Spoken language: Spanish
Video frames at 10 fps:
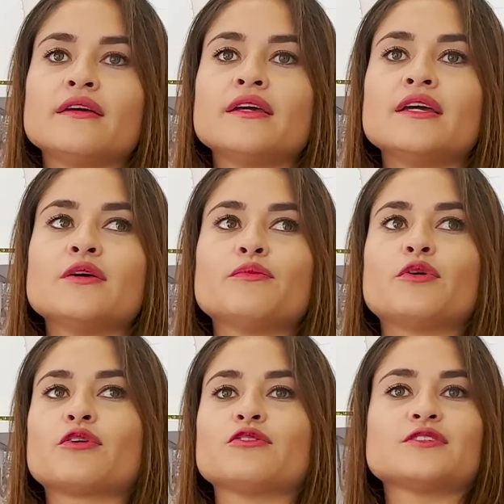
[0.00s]
Me quedaba
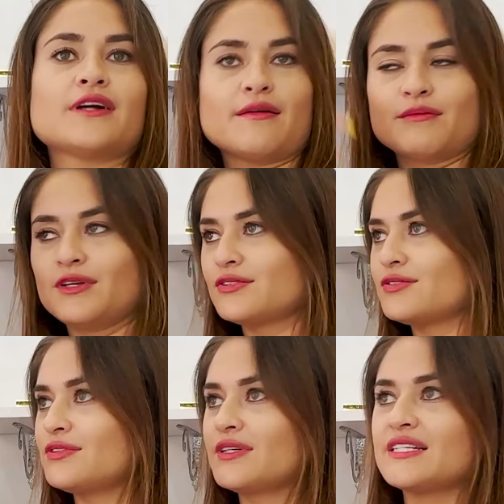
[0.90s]
súper cerquita, no
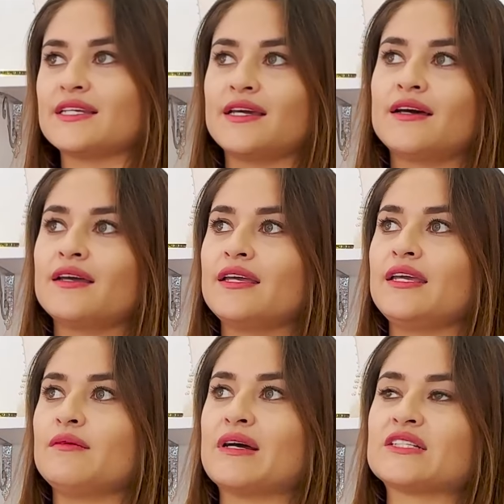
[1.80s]
compraba mm. ni,
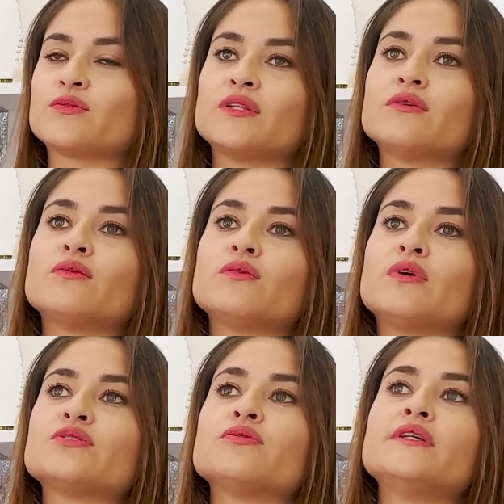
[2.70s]
bono de transporte
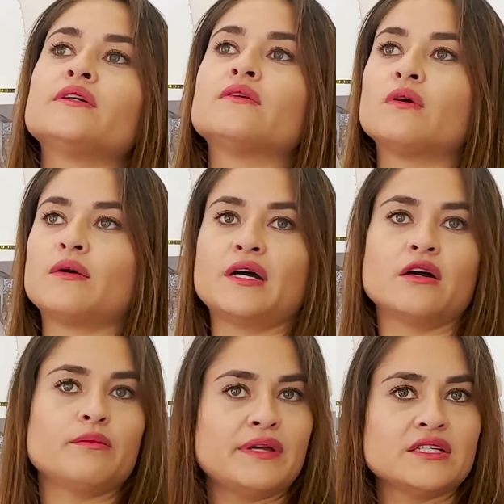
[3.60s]
ni nada.
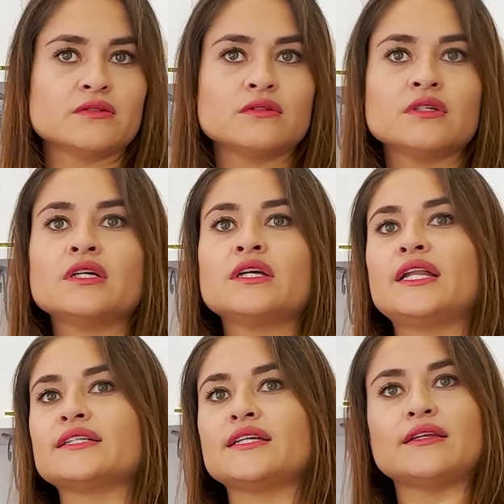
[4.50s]
Y bueno, ya, ya empecé
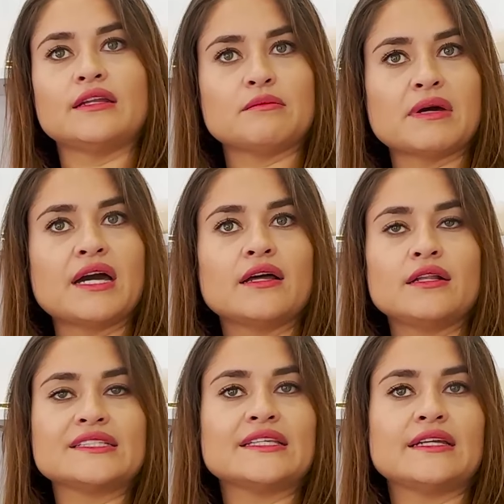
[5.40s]
a trabajar con
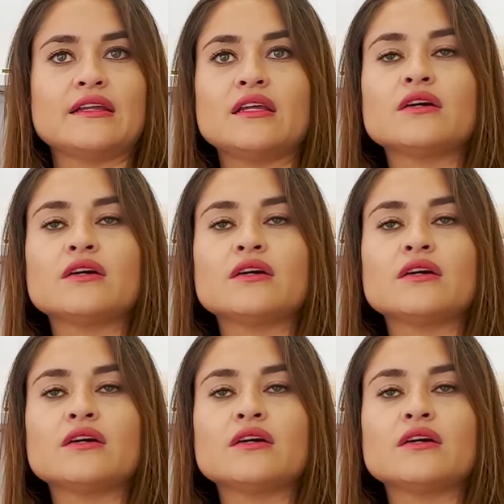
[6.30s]
ella, aprendí el